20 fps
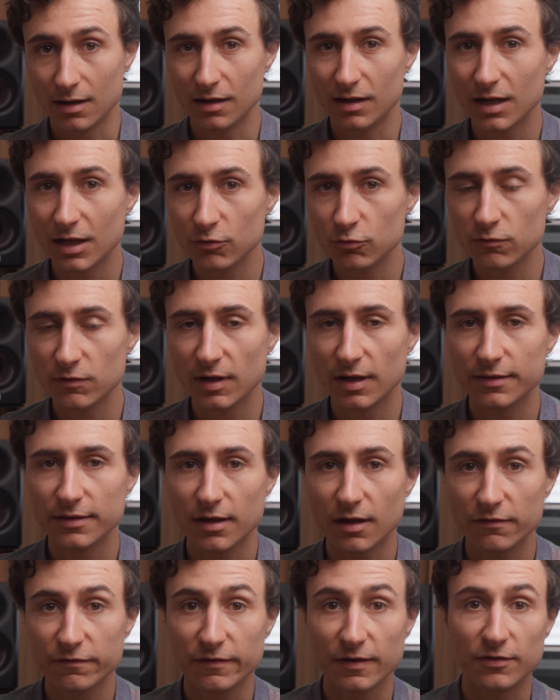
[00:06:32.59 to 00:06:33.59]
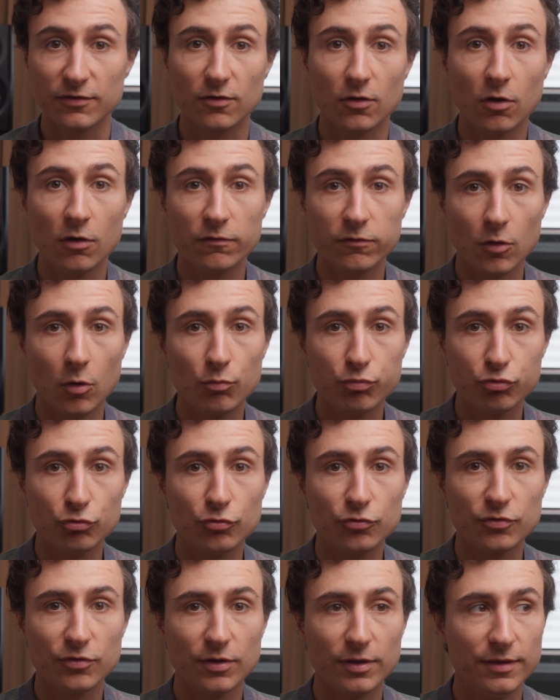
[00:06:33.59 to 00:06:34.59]
La nouvelle interface offre en
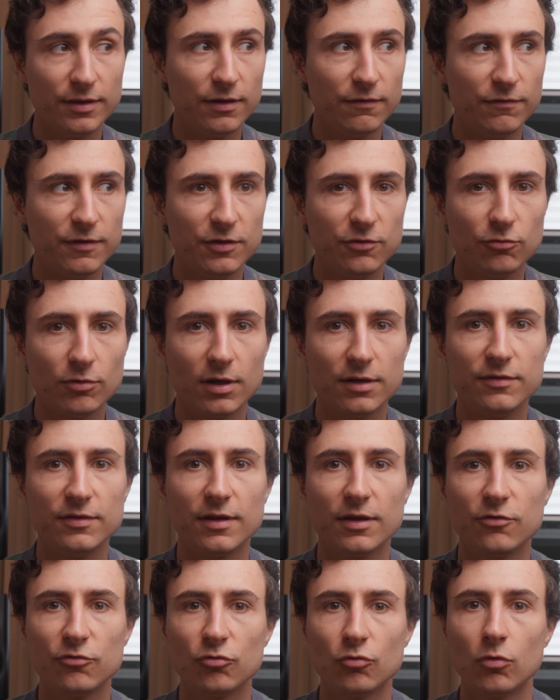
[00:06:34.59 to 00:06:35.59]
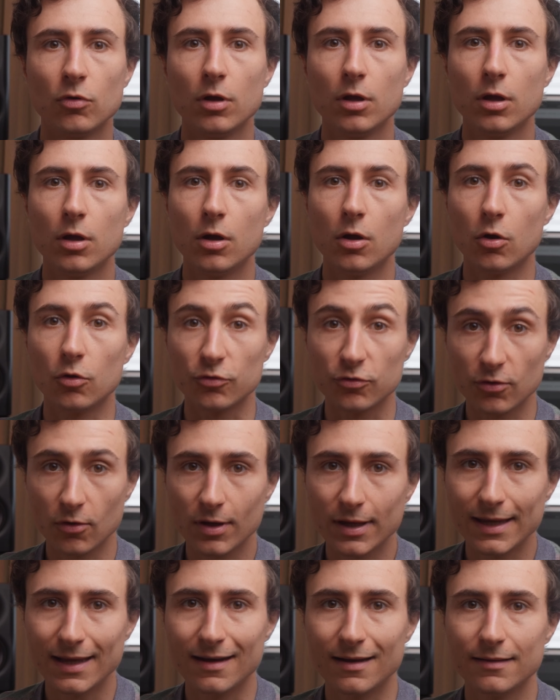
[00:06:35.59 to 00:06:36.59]
plus des visualisations en temps
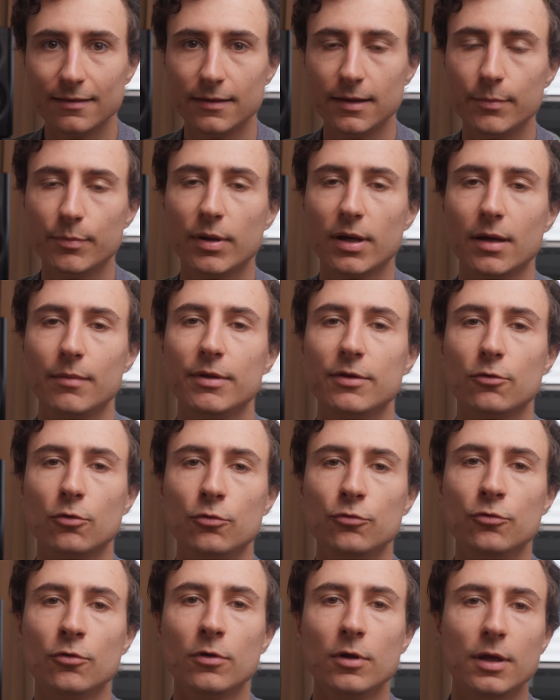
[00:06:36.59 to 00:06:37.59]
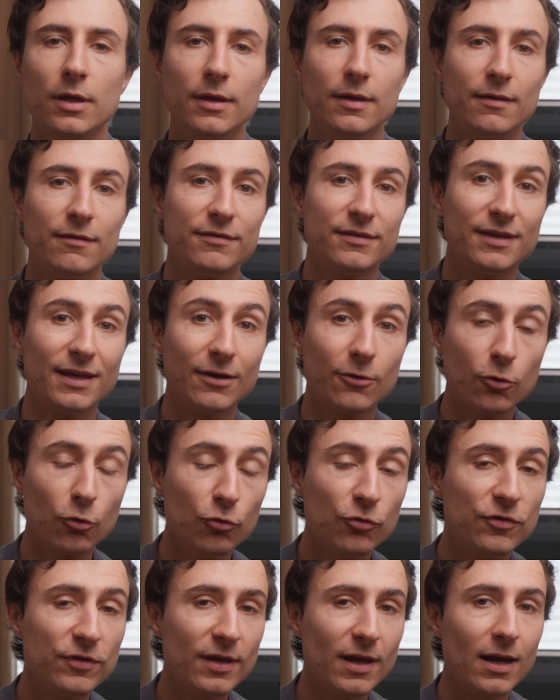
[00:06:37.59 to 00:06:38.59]
réel des paramètres audio, ce qui est
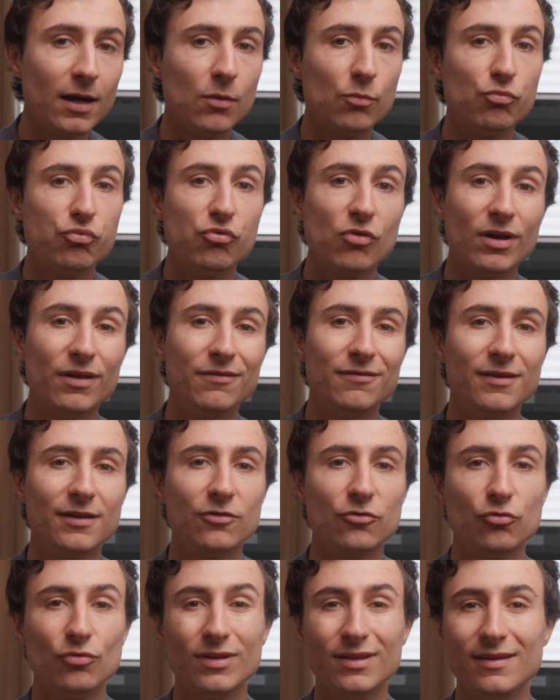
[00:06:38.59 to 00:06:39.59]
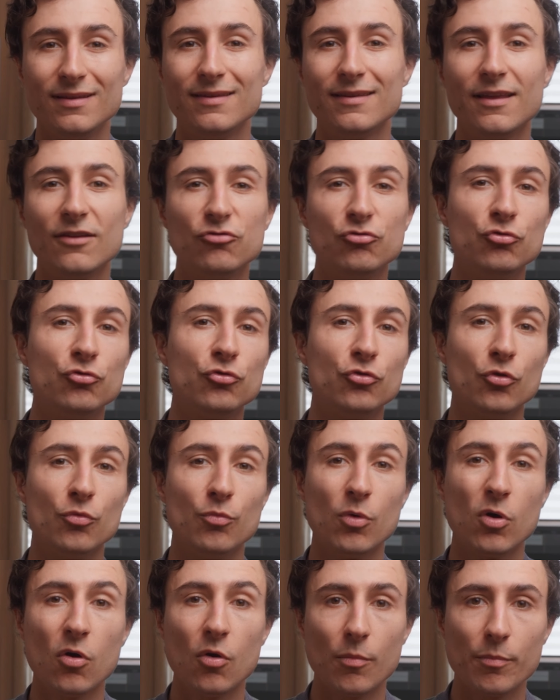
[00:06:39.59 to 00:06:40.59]
crucial pour effectuer des
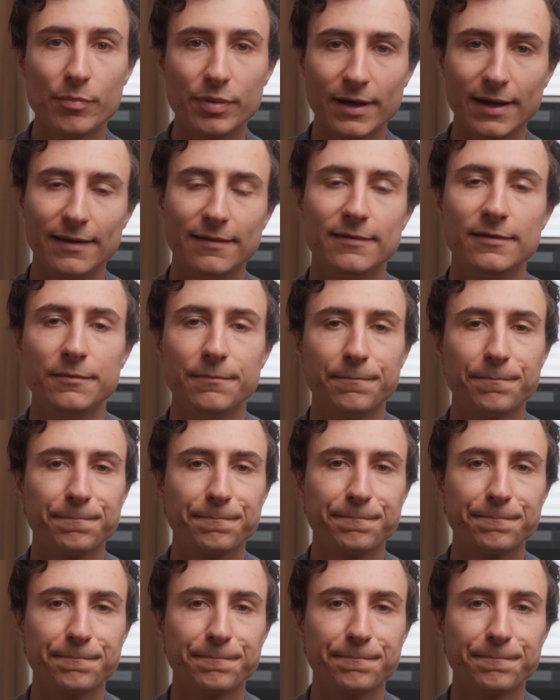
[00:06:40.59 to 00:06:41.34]
ajustements précis.